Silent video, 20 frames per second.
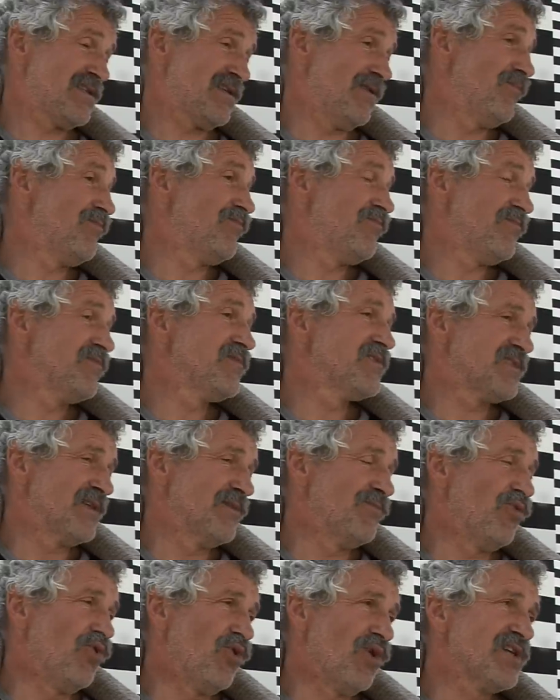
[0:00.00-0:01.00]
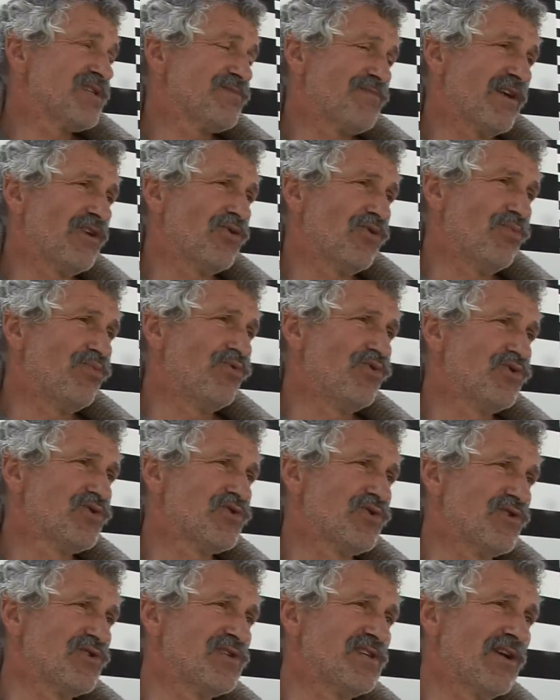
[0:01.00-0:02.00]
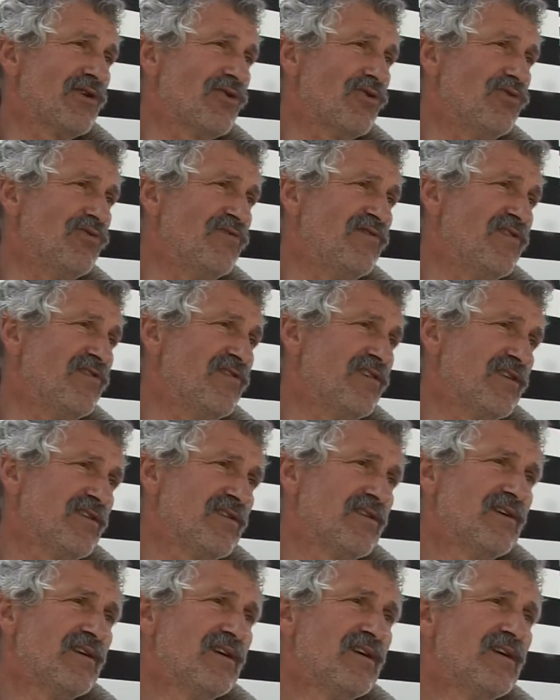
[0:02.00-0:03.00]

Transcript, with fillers: c'est on respecte plus le cycle du vivant